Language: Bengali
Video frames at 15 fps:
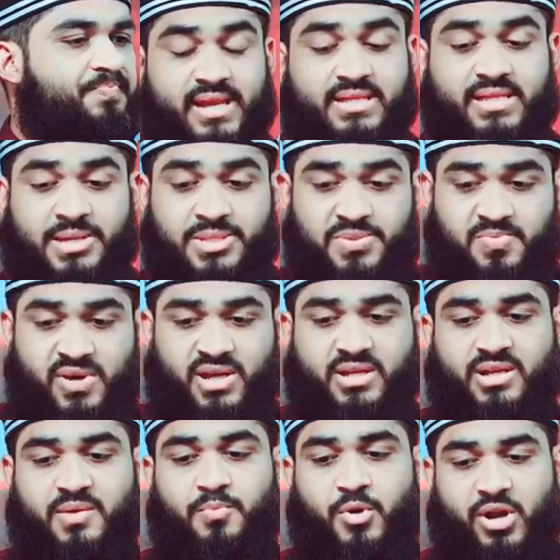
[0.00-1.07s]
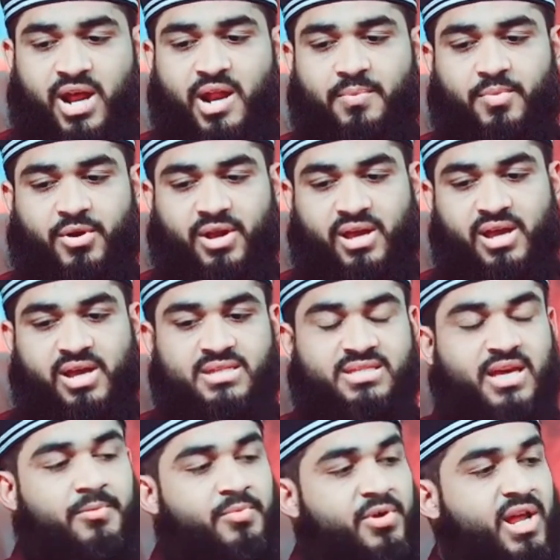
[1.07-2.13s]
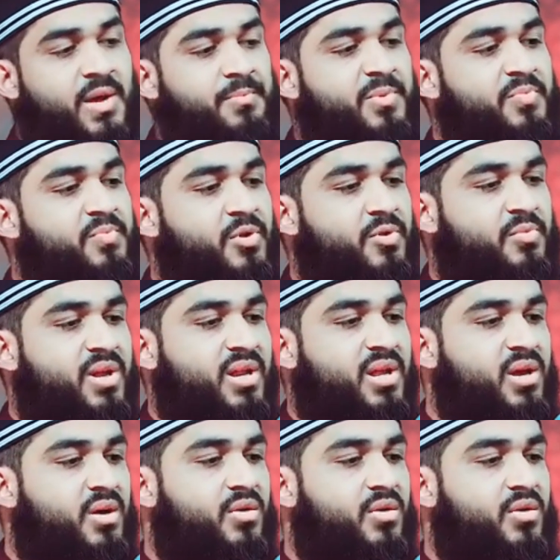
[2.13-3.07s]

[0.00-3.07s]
এই তাসবিহটি পড়ার পরে তারপরে আপনি পড়বেন